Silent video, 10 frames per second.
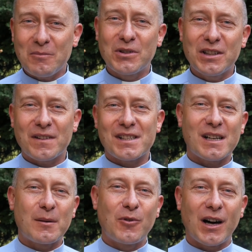modlitwa za
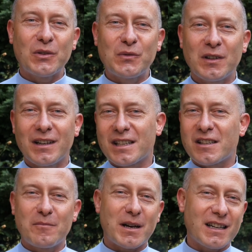kapłanów,
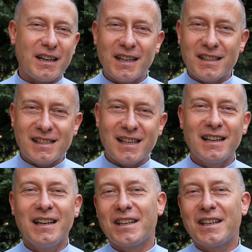jestem w Margaretce,